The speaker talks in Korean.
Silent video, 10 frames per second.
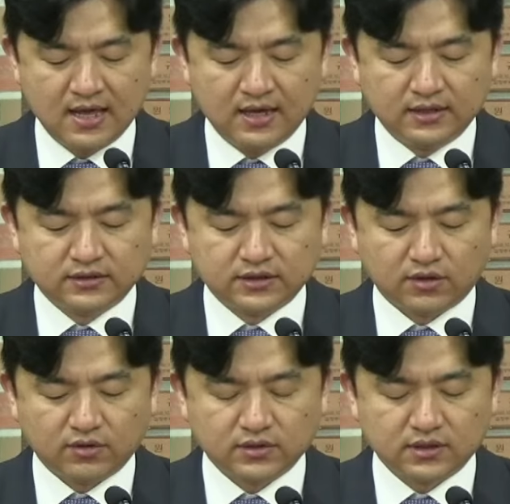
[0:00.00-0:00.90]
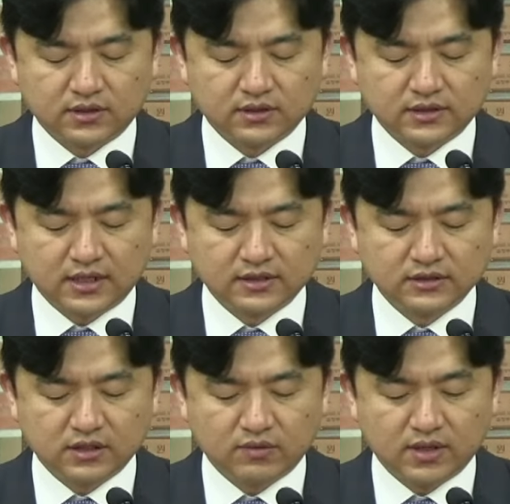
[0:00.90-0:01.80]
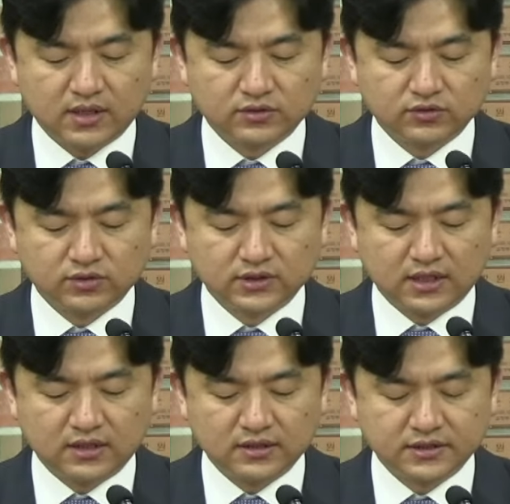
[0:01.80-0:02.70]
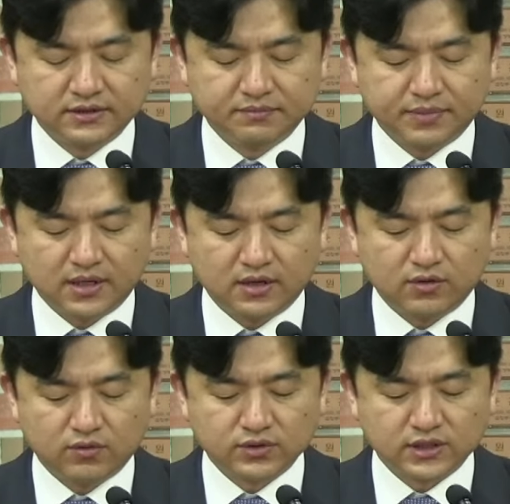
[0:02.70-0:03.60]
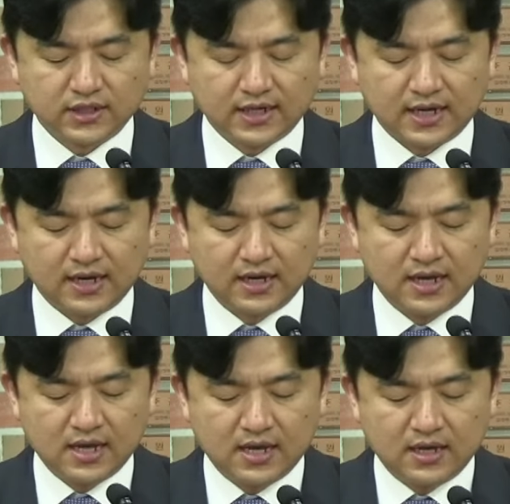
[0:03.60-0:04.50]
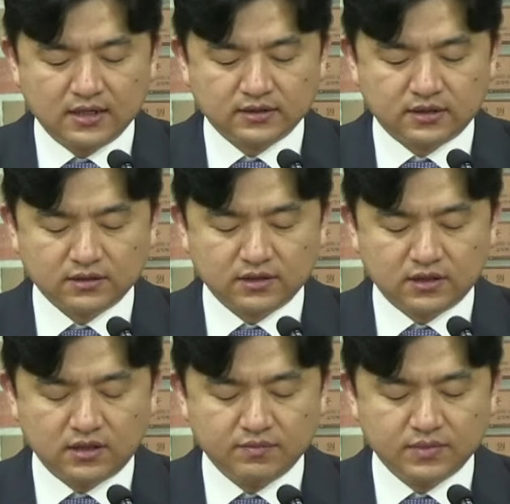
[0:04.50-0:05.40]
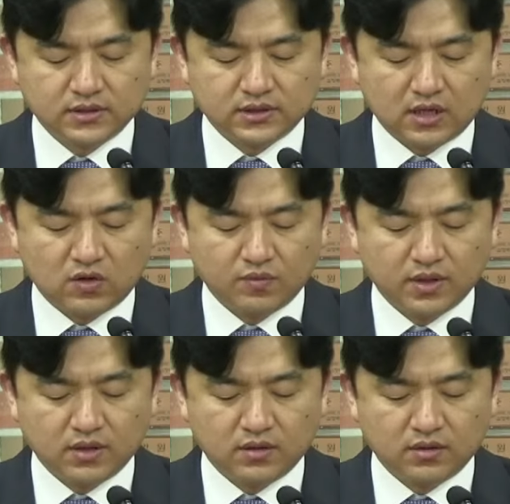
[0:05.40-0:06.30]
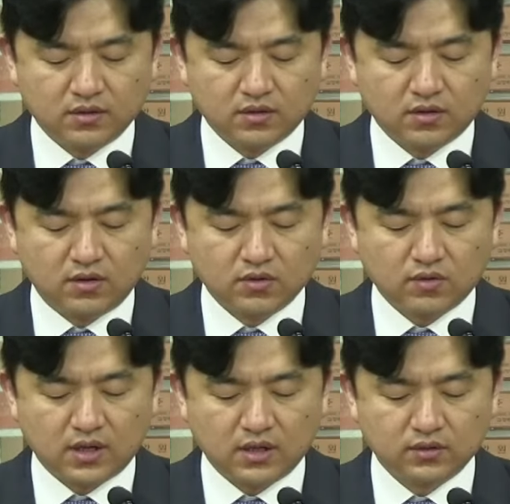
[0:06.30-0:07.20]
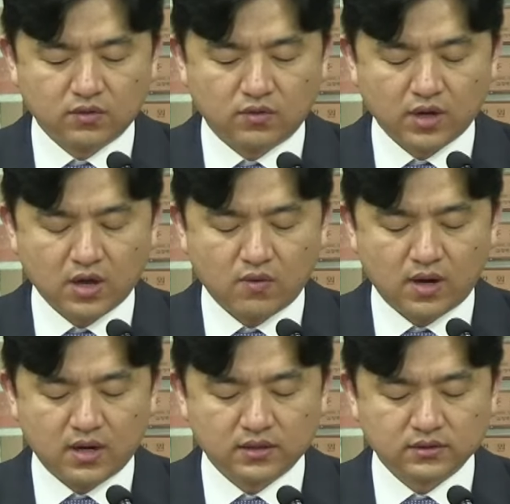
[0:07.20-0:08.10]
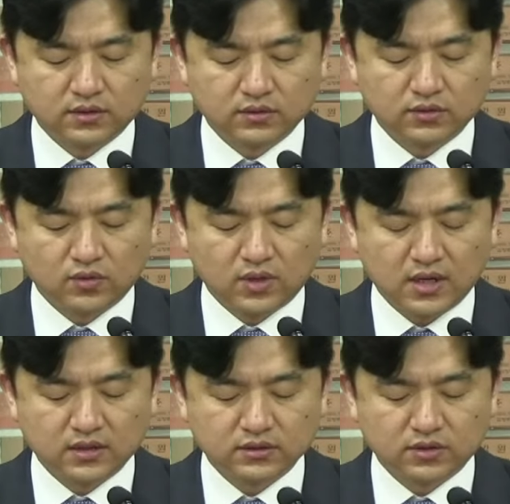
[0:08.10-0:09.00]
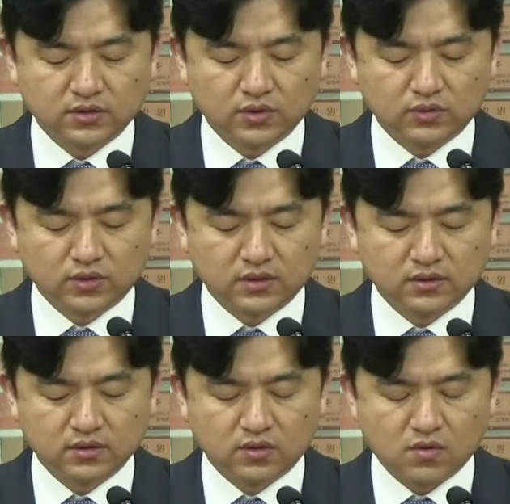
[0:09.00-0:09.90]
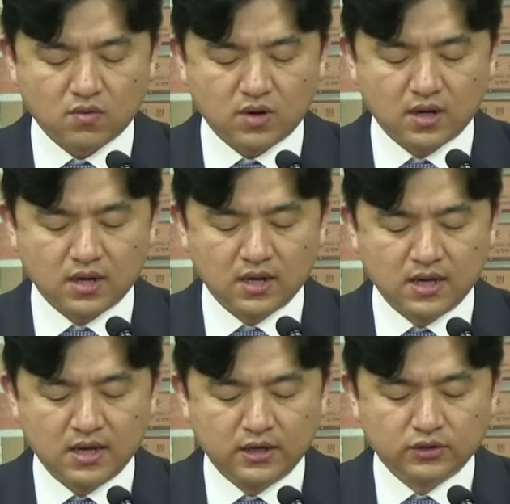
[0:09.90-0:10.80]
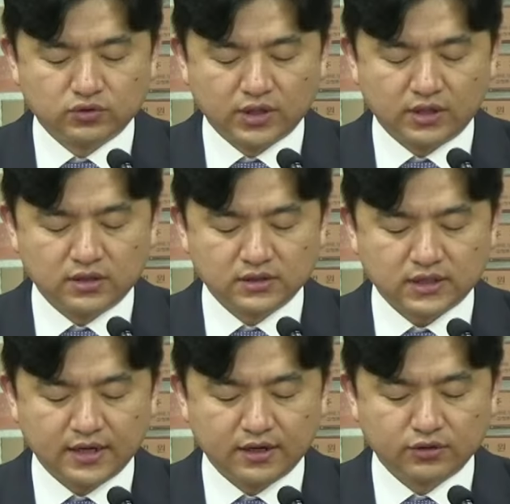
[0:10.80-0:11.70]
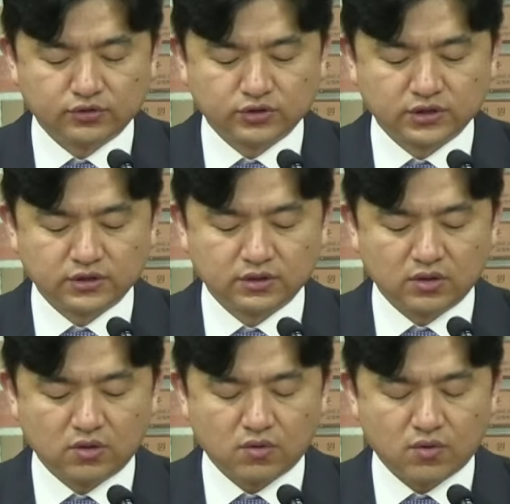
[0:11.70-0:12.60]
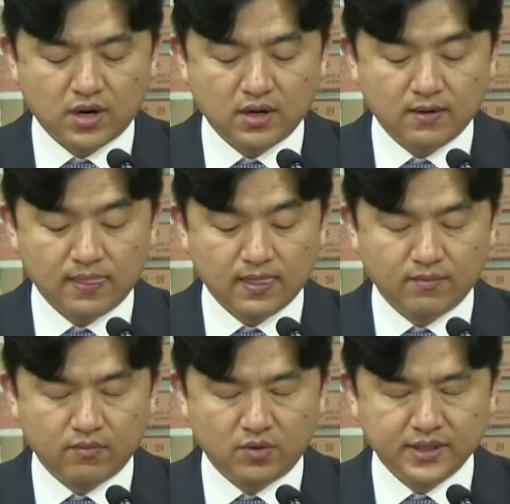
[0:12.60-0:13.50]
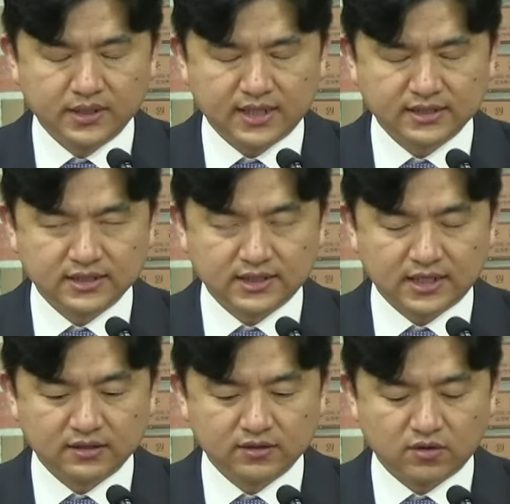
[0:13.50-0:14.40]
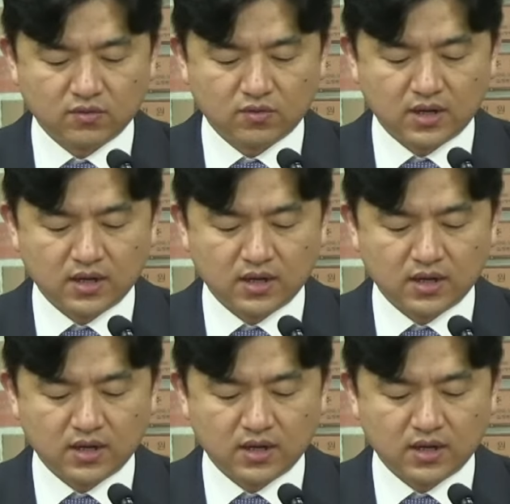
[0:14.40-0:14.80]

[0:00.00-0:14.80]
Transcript: 죄로서 산자와 죽은 자를 심판하러 오시리라 성령을 믿사오며 거룩한 공예와 성도가 서로 교통하는 것과 죄를 사여 주시는 것과 몸이 다시 사는 것과